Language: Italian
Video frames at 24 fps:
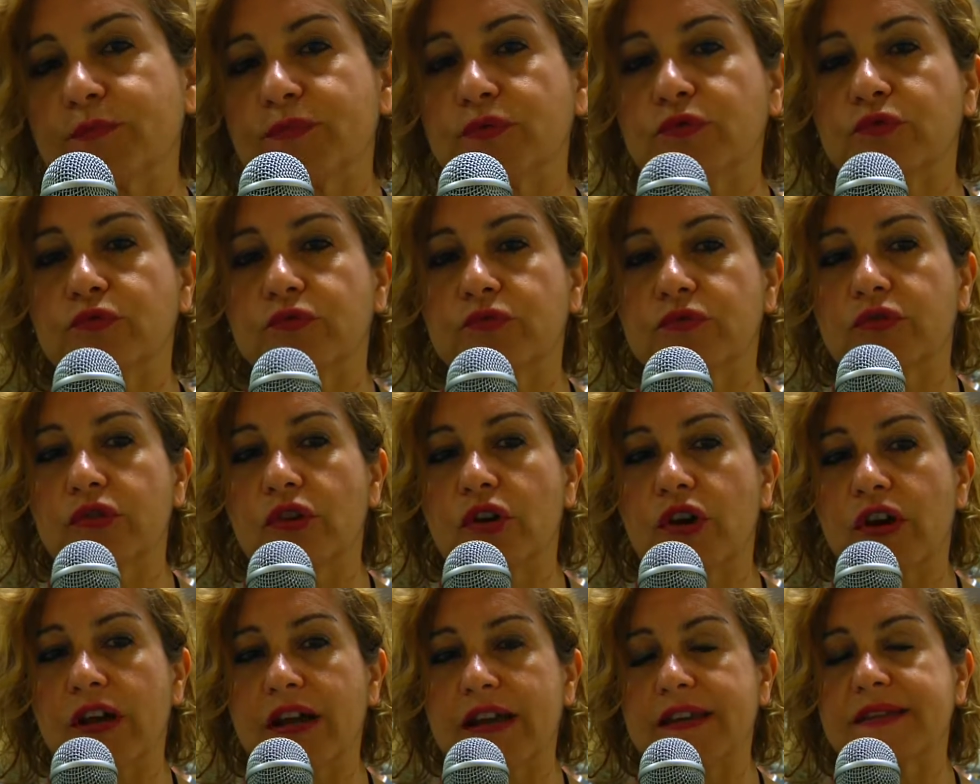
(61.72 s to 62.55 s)

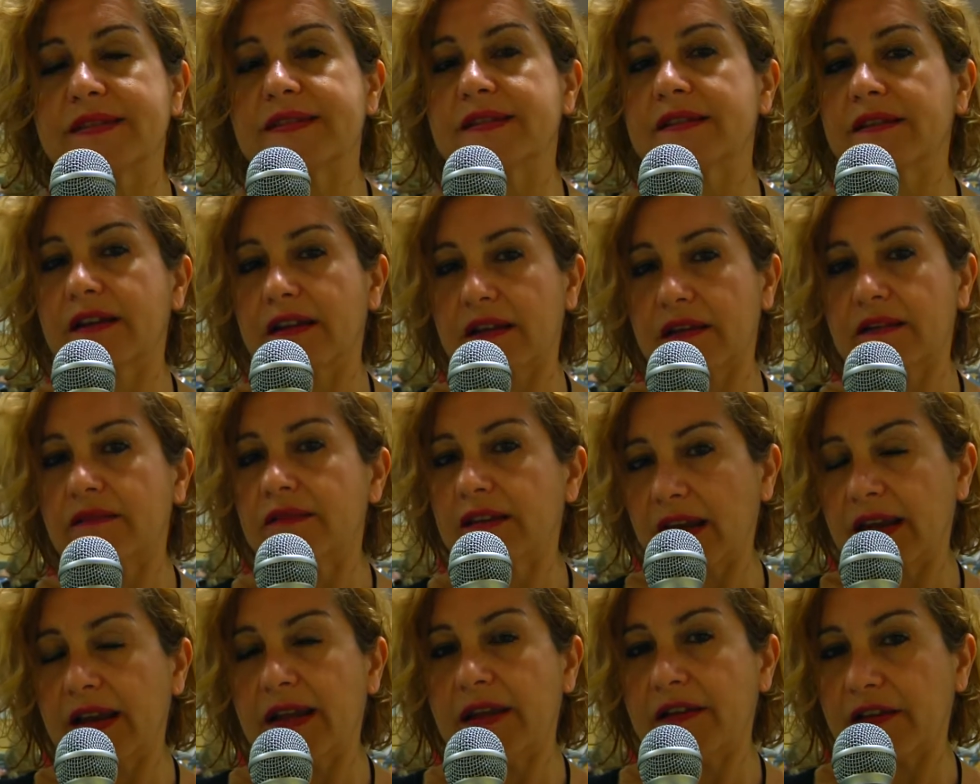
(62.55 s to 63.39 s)
punto essere
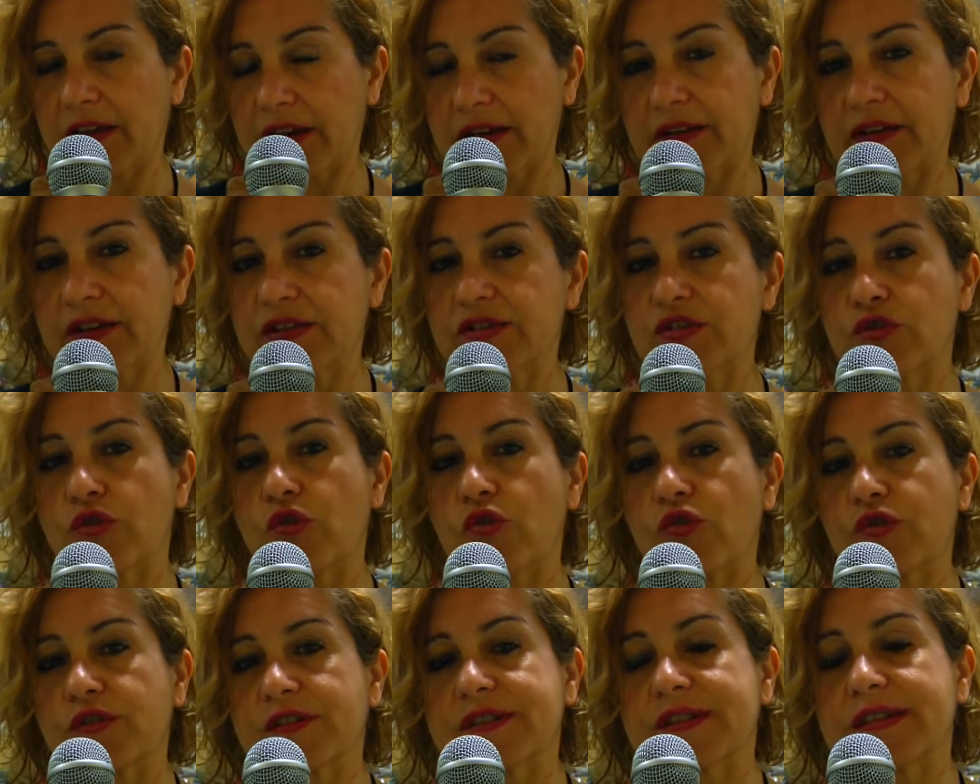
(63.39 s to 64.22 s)
delle
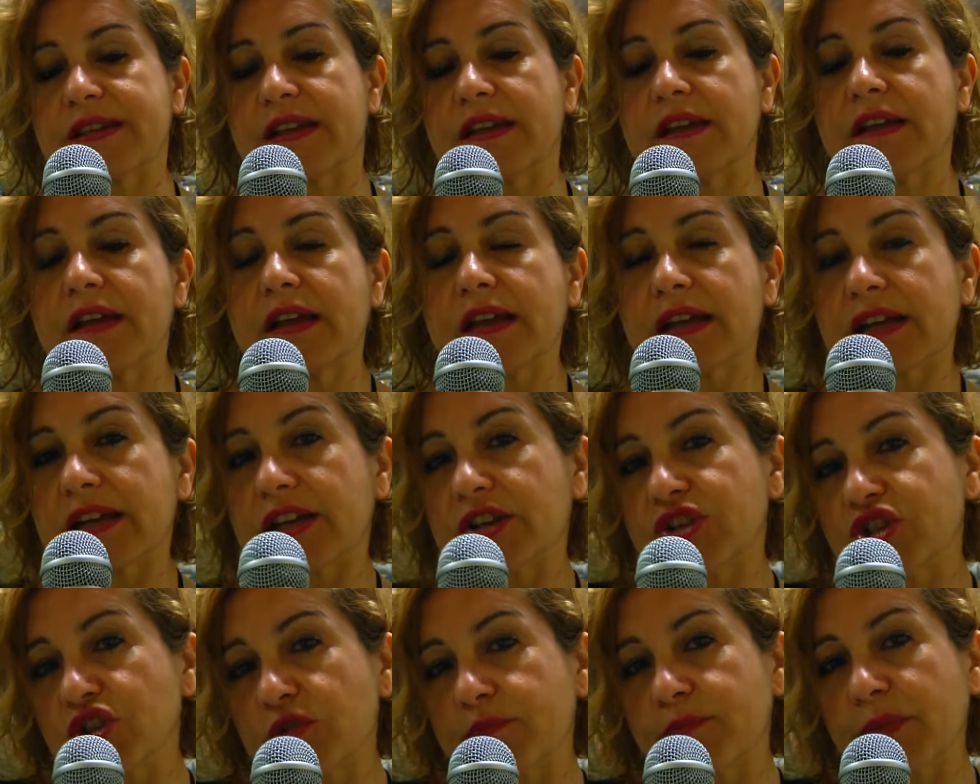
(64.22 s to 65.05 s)
risorse
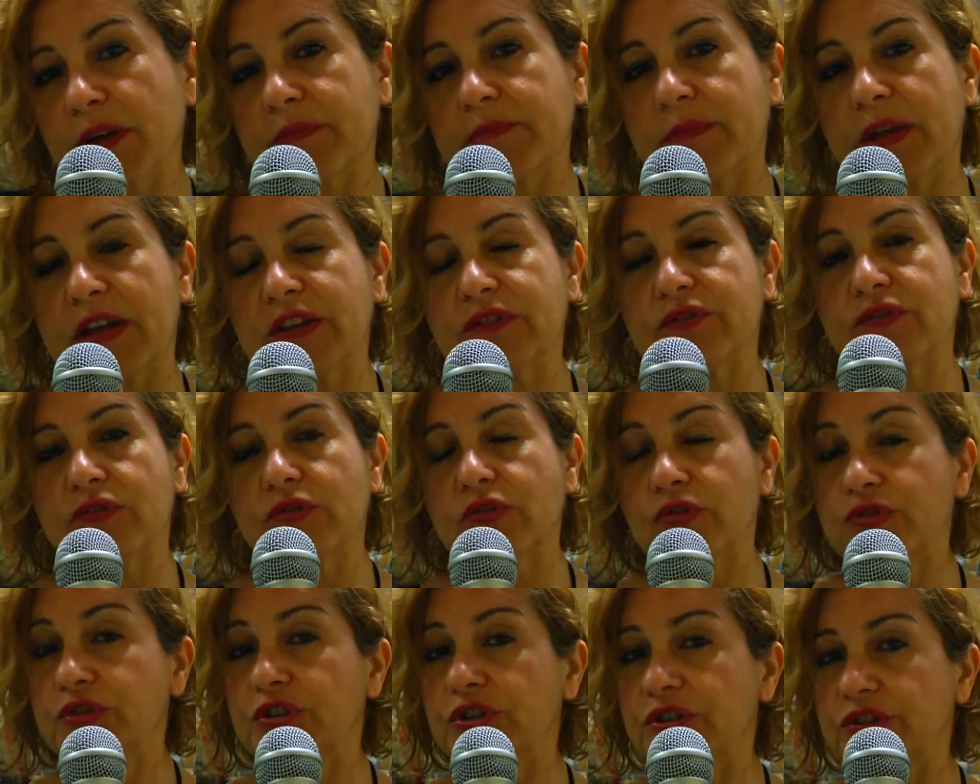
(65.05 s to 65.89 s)
che ci
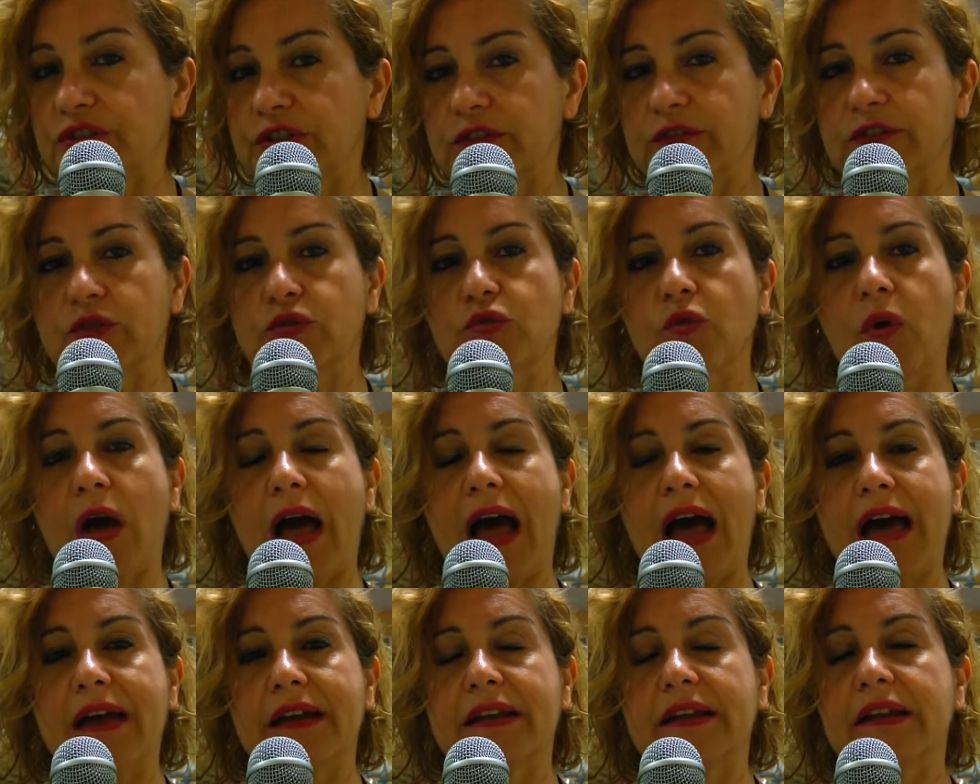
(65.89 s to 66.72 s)
permettono di
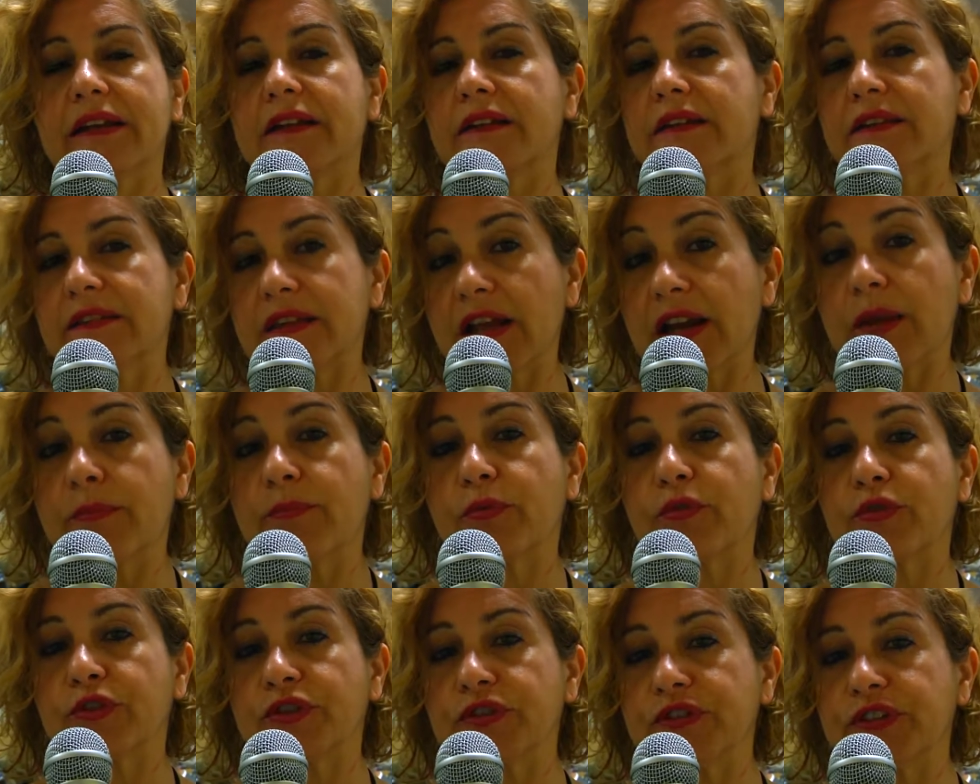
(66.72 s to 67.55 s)
individuare eh,
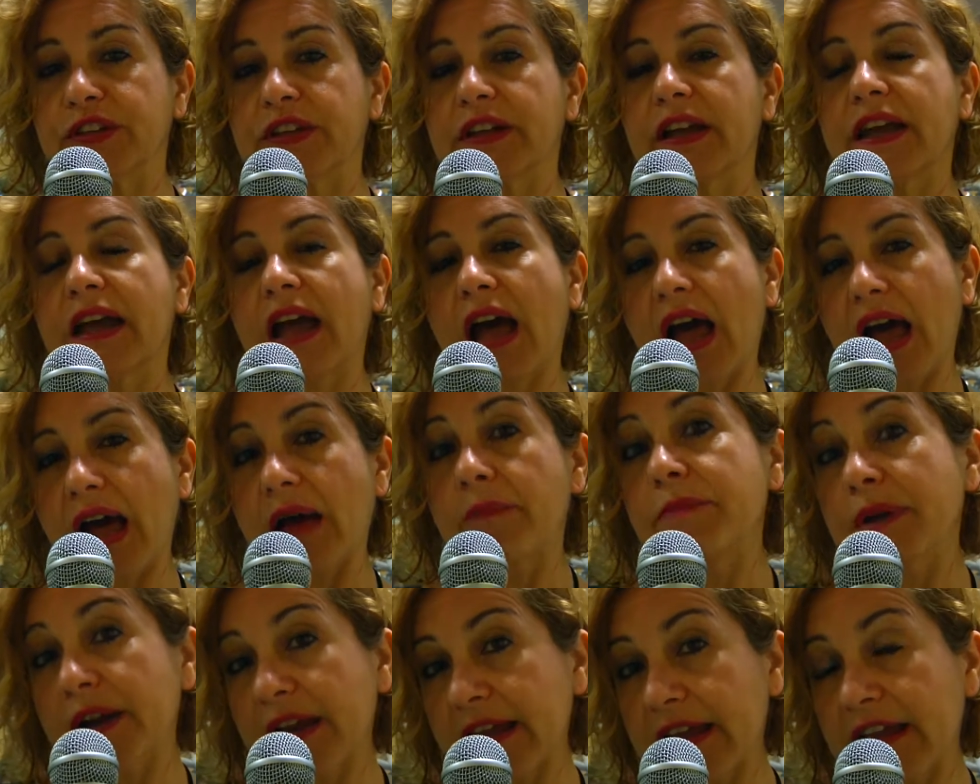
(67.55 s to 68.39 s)
delle politiche
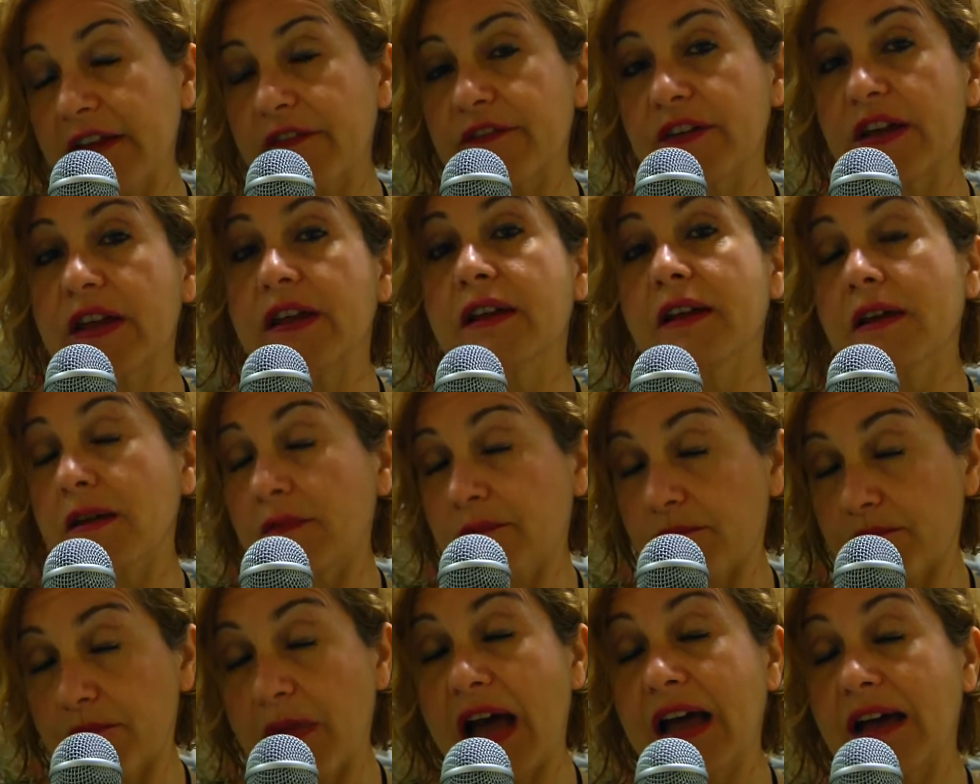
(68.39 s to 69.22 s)
a breve
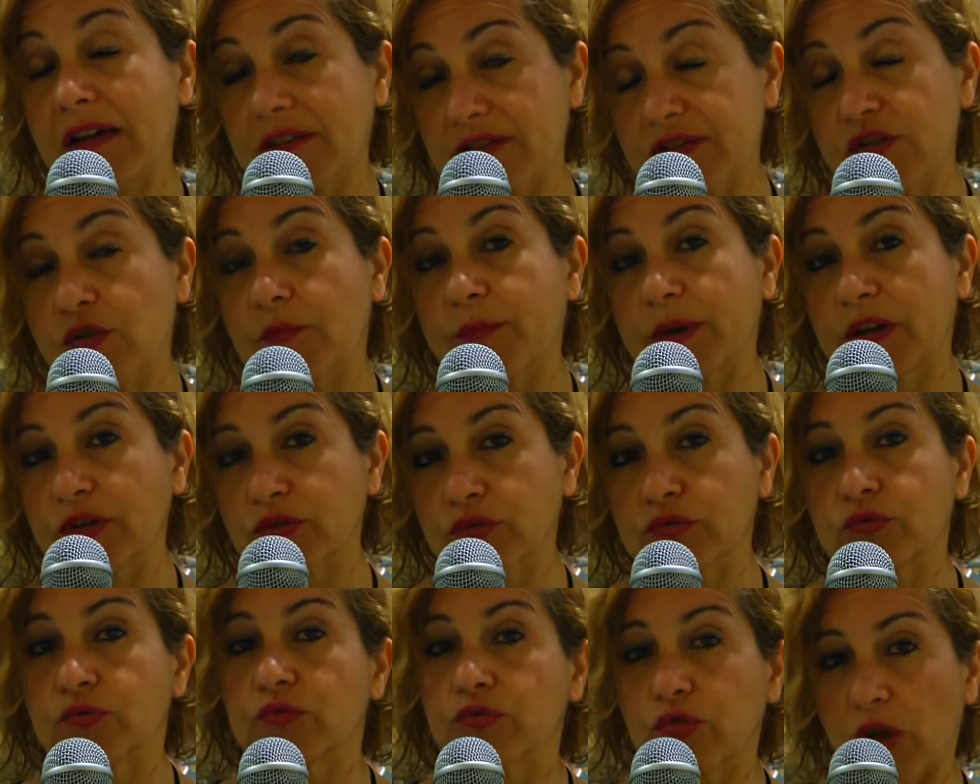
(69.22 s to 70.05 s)
ma
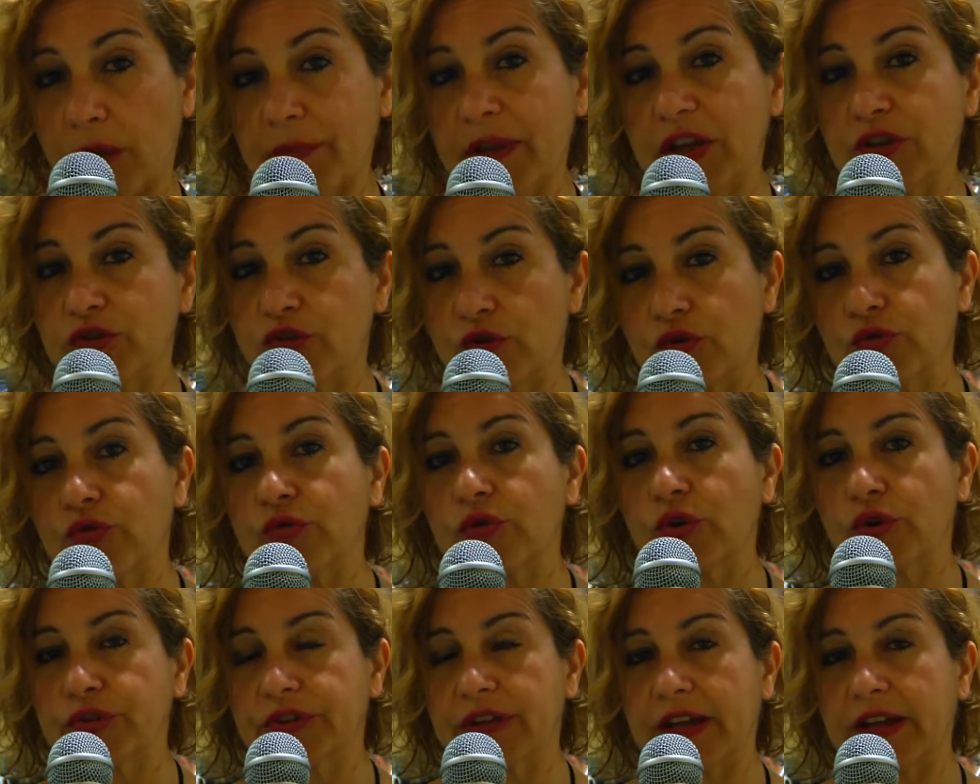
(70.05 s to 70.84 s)
soprattutto a medio e lungo